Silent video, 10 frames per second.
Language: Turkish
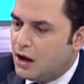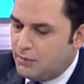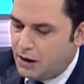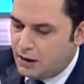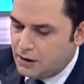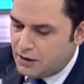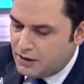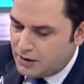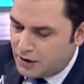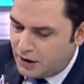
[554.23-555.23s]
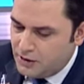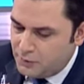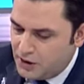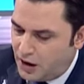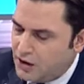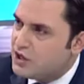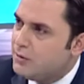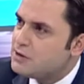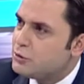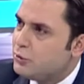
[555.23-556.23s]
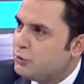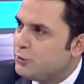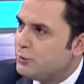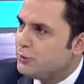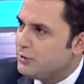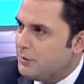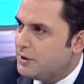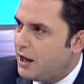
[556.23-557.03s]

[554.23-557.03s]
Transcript: Ama hani bir aşaması olur bunun değil mi?